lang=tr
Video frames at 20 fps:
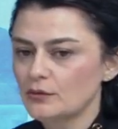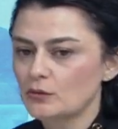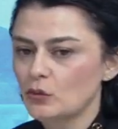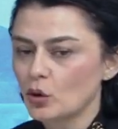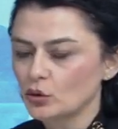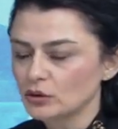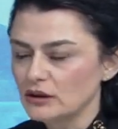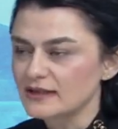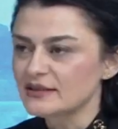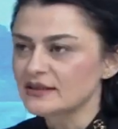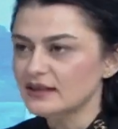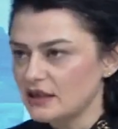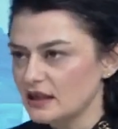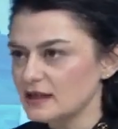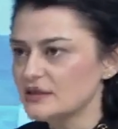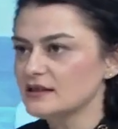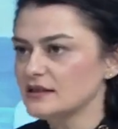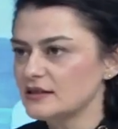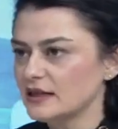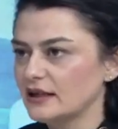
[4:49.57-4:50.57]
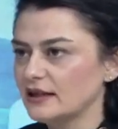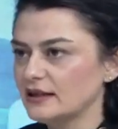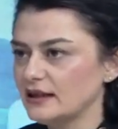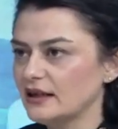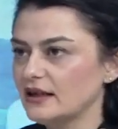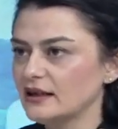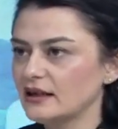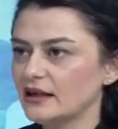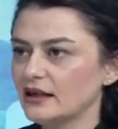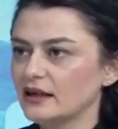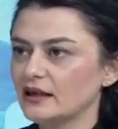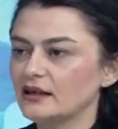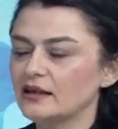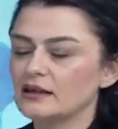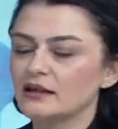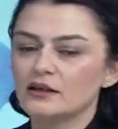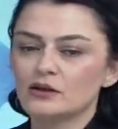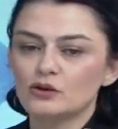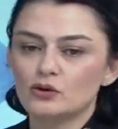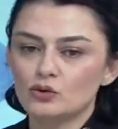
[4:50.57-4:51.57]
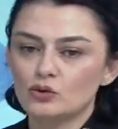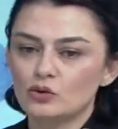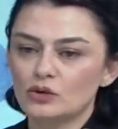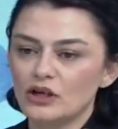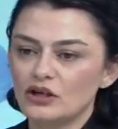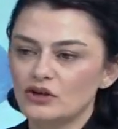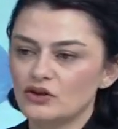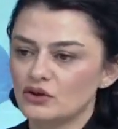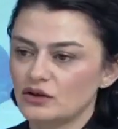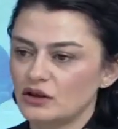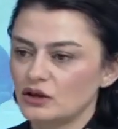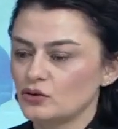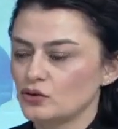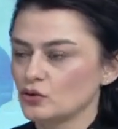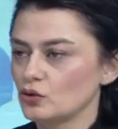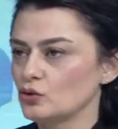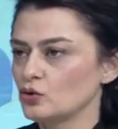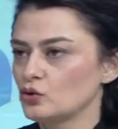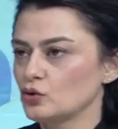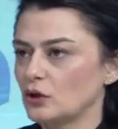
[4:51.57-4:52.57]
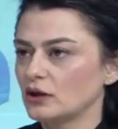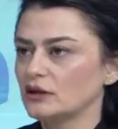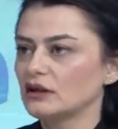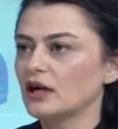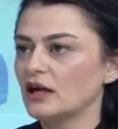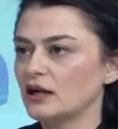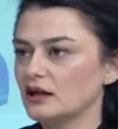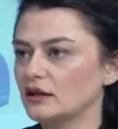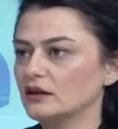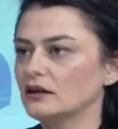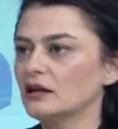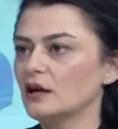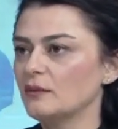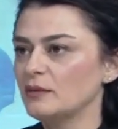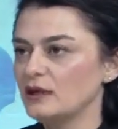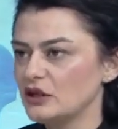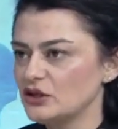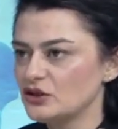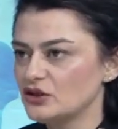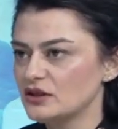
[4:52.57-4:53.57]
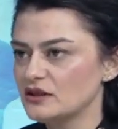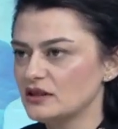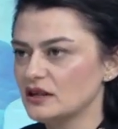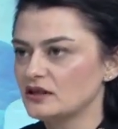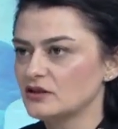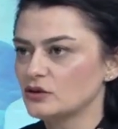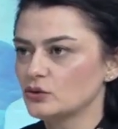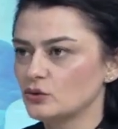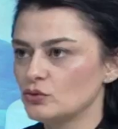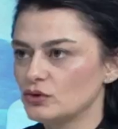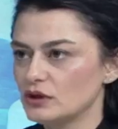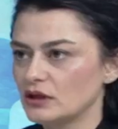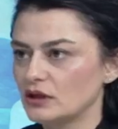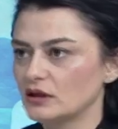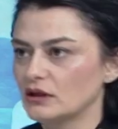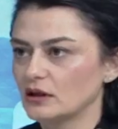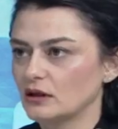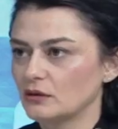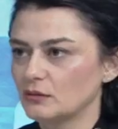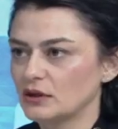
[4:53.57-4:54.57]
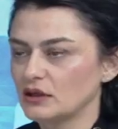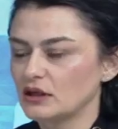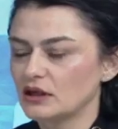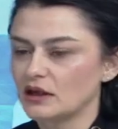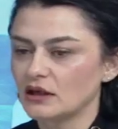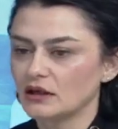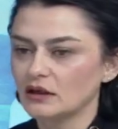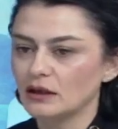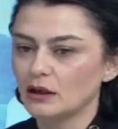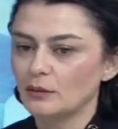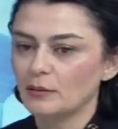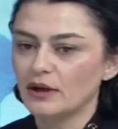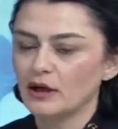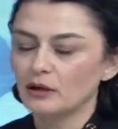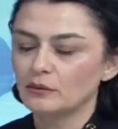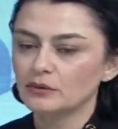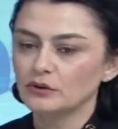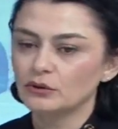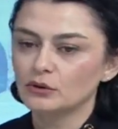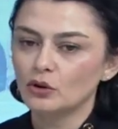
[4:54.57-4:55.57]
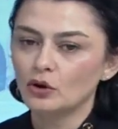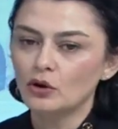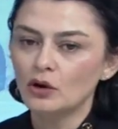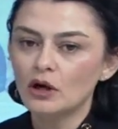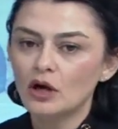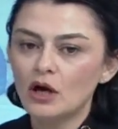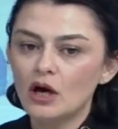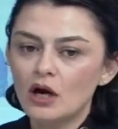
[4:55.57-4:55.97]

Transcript: olası kasta giderken ki süreçte çünkü şu anda halen daha bilinçli taksir üzerinden bir yargılama yapılıyor.